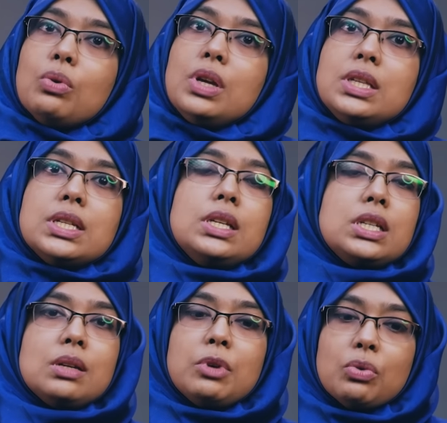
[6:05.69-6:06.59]
ওই
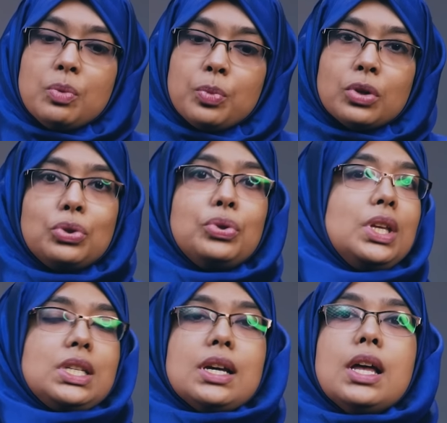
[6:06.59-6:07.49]
জিনিসটা বা ওই
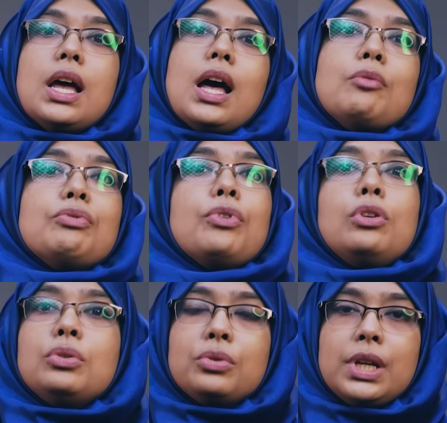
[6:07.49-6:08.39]
পদ্ধতিটা আমি
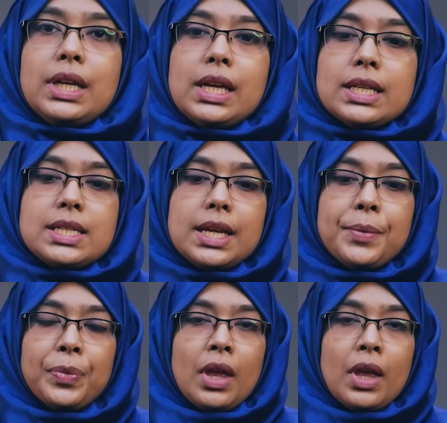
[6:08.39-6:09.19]
ফলো করে গিয়েছি